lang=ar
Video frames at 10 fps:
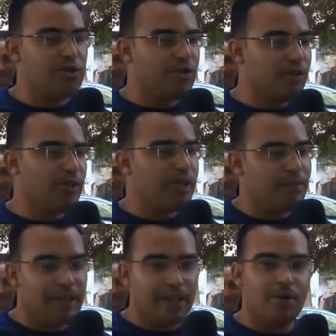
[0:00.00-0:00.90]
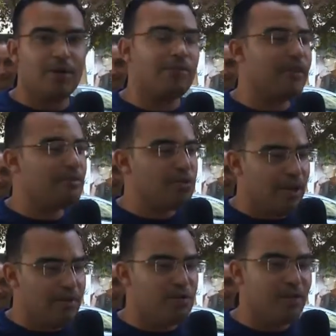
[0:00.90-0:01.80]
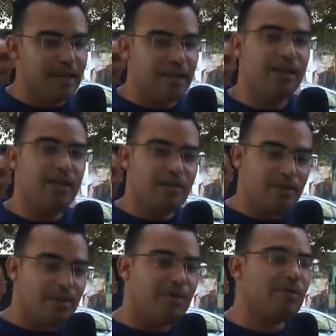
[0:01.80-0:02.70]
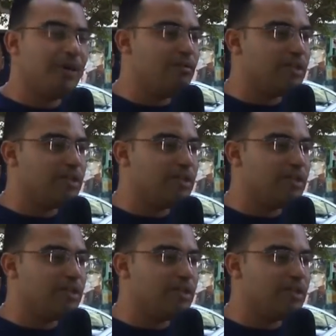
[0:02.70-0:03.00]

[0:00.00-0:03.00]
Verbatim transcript: مشروع تبدا تطوق فيه بشويه بشويه وفما شويه